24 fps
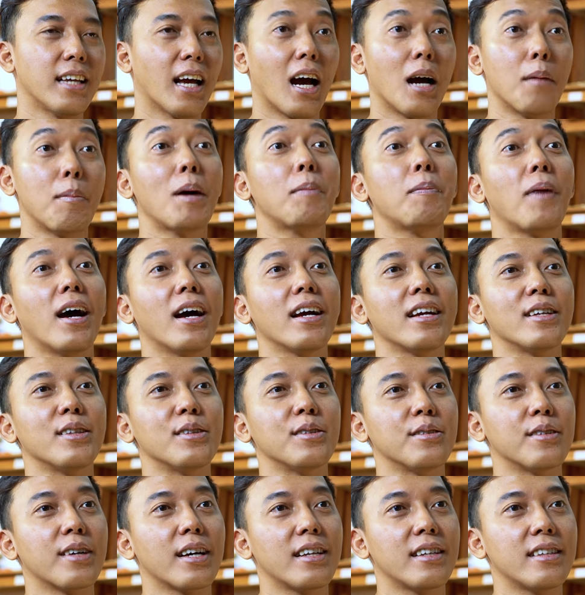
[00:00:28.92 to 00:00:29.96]
yang apa-apa
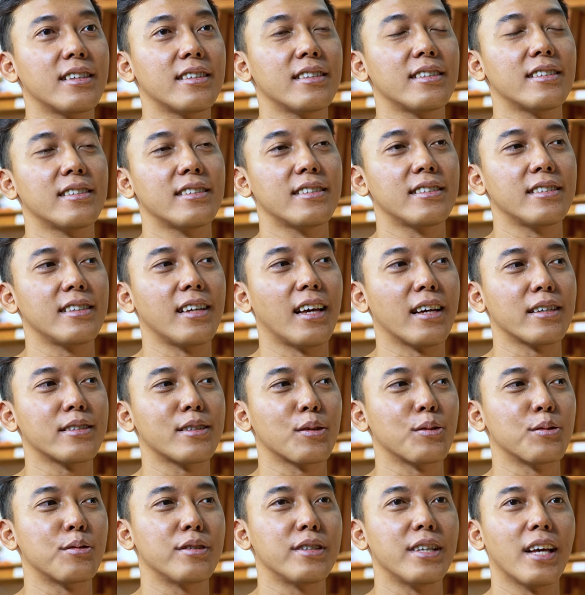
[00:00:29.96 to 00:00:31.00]
gitu kan. Ya
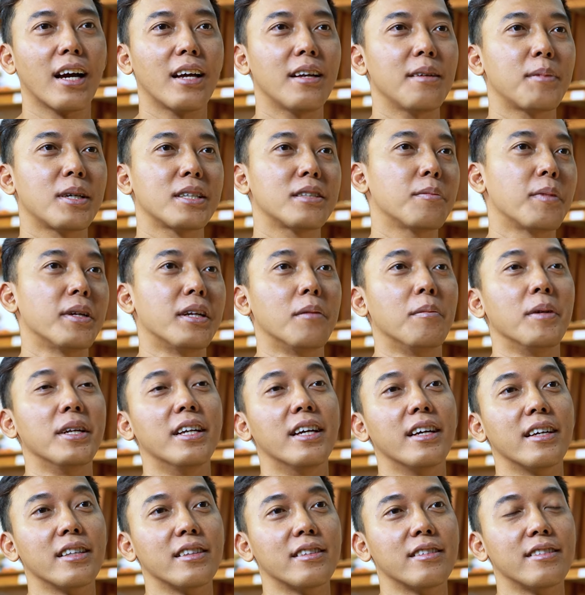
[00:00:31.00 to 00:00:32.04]
eksekusinya kan pasti
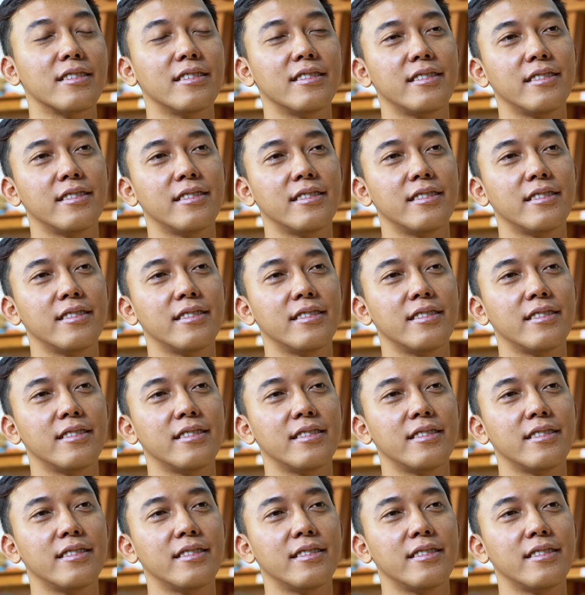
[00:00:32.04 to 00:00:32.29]
beda-beda gitu.